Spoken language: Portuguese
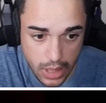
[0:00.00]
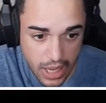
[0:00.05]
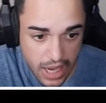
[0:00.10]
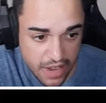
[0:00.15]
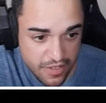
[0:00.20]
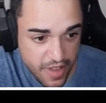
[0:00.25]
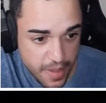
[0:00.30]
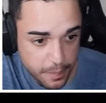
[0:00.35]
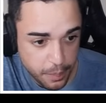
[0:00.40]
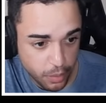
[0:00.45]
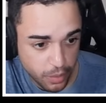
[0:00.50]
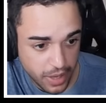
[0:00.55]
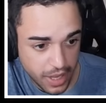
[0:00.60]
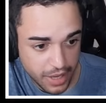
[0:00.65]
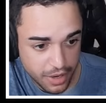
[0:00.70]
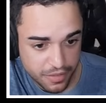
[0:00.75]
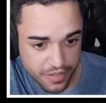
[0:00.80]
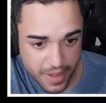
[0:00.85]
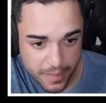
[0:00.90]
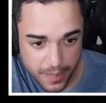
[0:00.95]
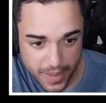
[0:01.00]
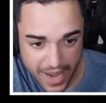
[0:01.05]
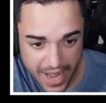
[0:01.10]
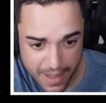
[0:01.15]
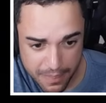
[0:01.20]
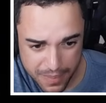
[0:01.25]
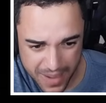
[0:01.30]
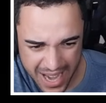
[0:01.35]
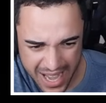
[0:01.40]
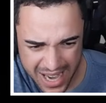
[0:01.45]
Ele vem pulando, velho. Pera
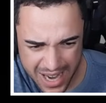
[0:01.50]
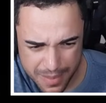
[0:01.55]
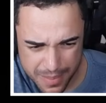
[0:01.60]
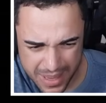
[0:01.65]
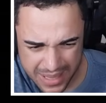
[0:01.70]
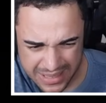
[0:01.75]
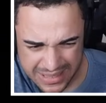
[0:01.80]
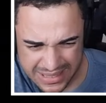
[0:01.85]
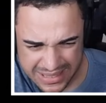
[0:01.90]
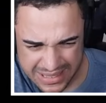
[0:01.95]
aí, caramba.